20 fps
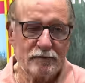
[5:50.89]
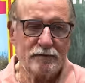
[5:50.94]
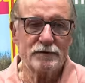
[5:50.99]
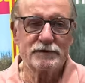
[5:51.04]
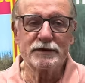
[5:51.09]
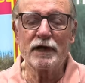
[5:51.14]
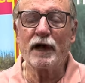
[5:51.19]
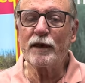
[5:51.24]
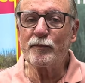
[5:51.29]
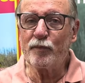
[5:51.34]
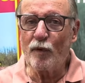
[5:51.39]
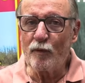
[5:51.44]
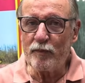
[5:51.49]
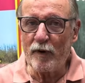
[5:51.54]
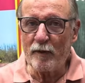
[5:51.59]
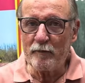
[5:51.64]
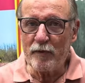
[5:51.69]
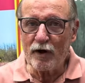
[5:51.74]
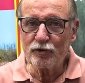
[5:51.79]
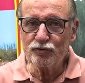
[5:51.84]
Ça ne répond
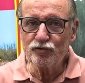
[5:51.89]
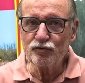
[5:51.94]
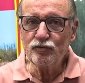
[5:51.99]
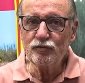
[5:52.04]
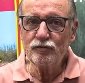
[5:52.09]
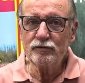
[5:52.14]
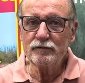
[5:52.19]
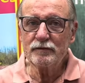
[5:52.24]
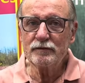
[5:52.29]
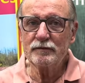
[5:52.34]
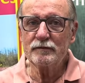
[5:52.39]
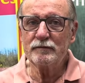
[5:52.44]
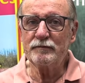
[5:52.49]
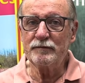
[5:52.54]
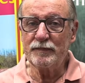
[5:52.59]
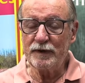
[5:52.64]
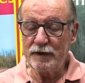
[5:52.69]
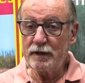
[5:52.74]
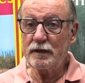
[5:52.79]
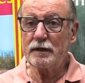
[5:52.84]
pas partout,
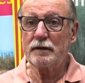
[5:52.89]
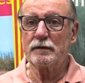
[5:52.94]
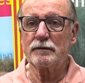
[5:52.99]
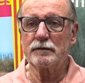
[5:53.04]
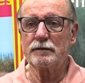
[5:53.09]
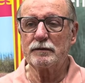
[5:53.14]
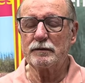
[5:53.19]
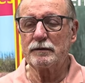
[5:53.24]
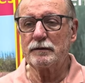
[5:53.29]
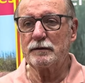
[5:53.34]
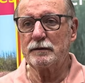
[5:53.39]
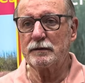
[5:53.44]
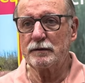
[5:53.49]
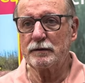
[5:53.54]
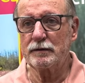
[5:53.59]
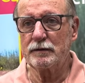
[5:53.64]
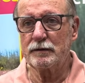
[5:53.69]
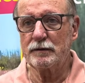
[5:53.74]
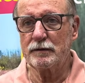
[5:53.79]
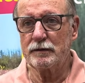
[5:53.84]
mais
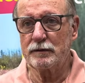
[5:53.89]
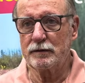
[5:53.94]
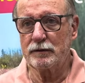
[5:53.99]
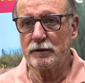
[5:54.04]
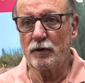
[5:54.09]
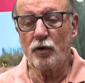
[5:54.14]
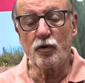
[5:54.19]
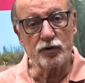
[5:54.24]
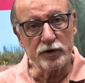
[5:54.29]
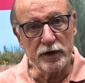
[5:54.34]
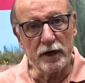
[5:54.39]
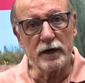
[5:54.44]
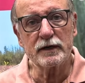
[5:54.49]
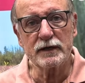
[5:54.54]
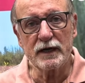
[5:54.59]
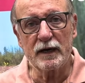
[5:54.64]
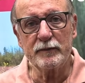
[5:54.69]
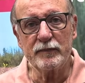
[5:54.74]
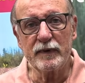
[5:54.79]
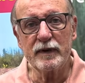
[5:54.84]
on a
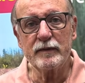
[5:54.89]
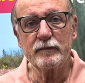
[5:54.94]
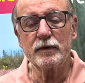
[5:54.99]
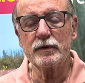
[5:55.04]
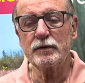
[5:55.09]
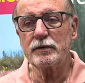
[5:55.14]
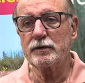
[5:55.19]
quand même